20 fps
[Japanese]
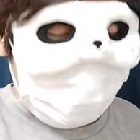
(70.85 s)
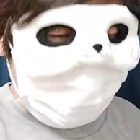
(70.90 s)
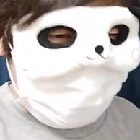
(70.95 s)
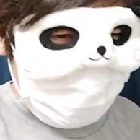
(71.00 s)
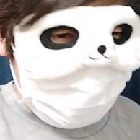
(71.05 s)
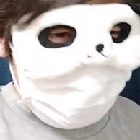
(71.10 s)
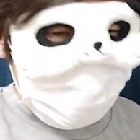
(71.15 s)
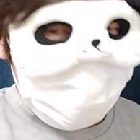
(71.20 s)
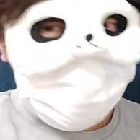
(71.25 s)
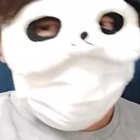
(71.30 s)

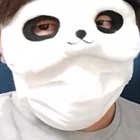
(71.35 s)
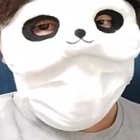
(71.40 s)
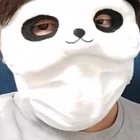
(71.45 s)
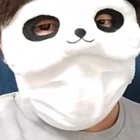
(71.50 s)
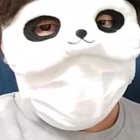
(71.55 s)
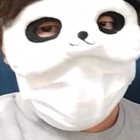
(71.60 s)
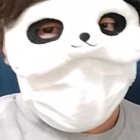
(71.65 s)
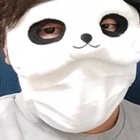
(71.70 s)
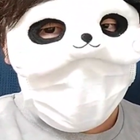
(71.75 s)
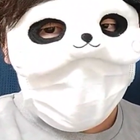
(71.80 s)
もうこんな
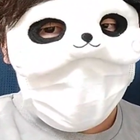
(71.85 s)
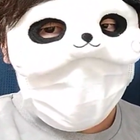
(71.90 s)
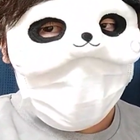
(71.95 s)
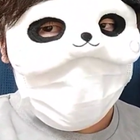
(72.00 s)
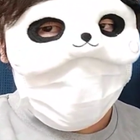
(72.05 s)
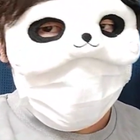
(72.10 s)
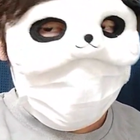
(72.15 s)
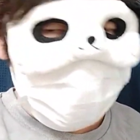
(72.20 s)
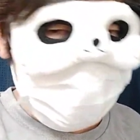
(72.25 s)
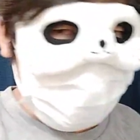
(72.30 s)
に
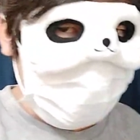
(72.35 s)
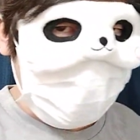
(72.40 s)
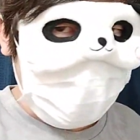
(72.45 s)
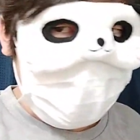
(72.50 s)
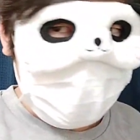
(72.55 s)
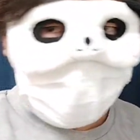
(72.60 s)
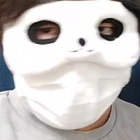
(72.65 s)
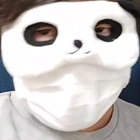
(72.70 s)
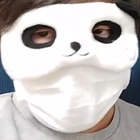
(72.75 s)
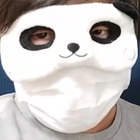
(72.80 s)
ね、商
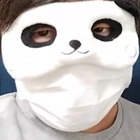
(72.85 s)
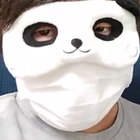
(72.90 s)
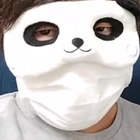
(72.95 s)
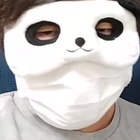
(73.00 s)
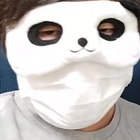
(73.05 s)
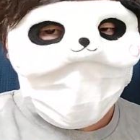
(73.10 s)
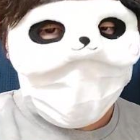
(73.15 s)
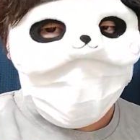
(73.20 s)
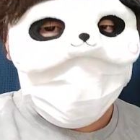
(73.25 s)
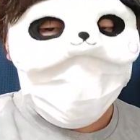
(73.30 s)
品がない
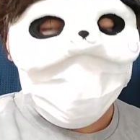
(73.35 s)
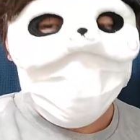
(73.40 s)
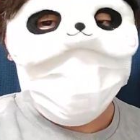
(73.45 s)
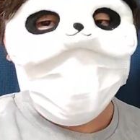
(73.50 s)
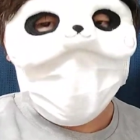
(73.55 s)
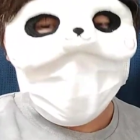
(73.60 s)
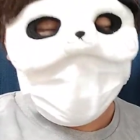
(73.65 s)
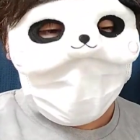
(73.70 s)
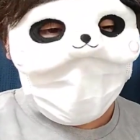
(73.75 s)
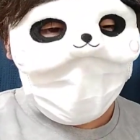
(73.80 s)
状態、
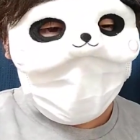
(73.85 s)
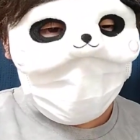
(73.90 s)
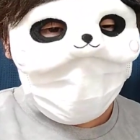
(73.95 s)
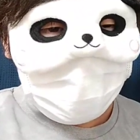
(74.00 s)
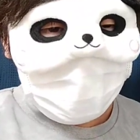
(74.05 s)
僕はね、